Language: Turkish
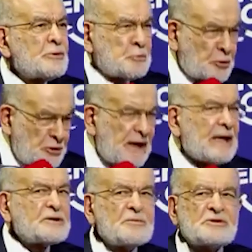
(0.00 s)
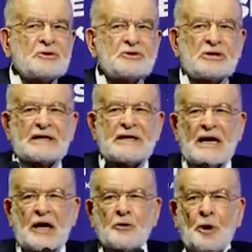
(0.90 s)
Biz bugün ilacımızı
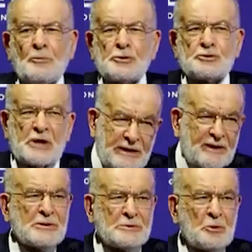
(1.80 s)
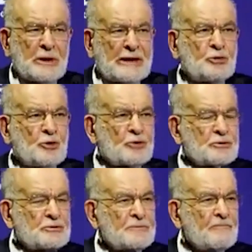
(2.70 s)
dışarıdan alıyor muyuz? Kendimiz mi
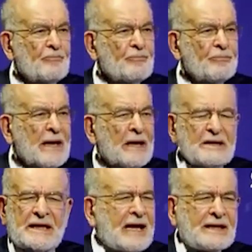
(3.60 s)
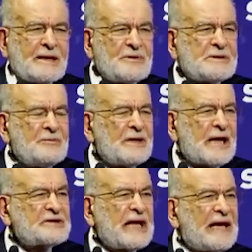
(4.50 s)
üretiyoruz? Nerede bizim
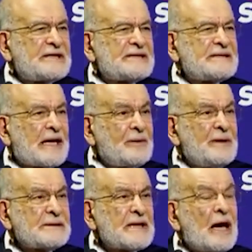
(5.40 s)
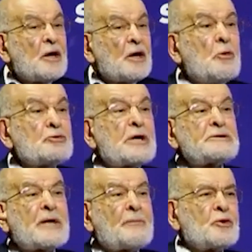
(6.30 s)
ilaç tesislerimiz?
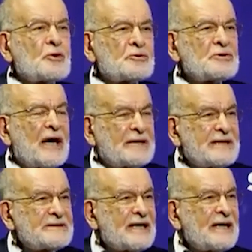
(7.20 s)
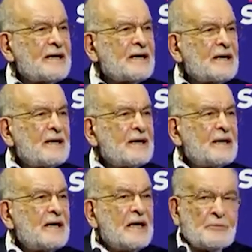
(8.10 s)
Montaj yapıyoruz sadece.
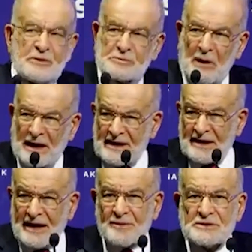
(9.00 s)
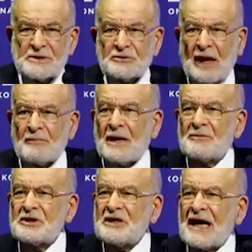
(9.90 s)
Biz madenlerimizin
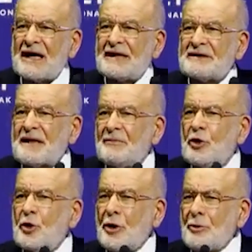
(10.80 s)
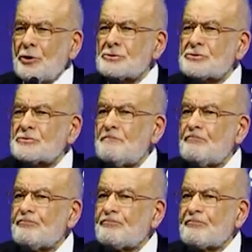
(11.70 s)
tamamını değerlendirebiliyor muyuz?
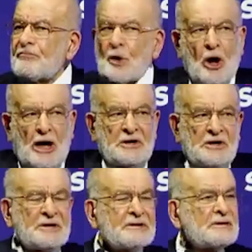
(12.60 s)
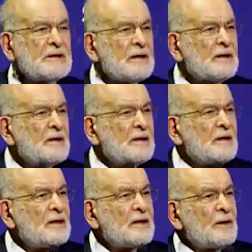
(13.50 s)
Hayır.
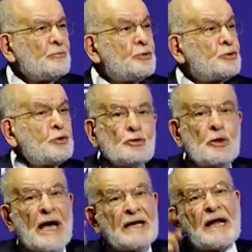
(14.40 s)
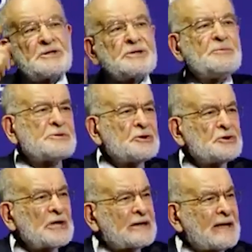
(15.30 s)
Bütün
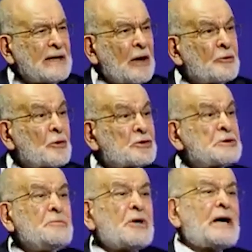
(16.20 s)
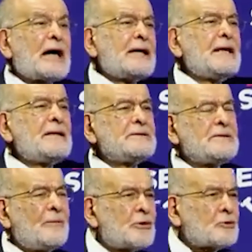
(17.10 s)
enerjimizi dışarıdan alıyoruz. Şimdi
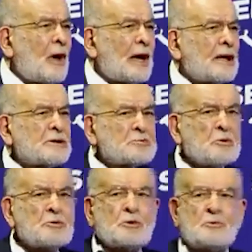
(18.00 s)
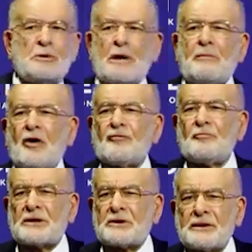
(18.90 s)
Karadeniz'de bir doğal gaz bulduk, bir de
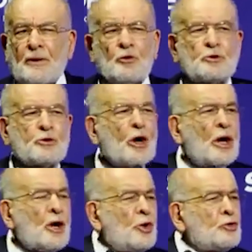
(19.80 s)
mavi matanda bulduk.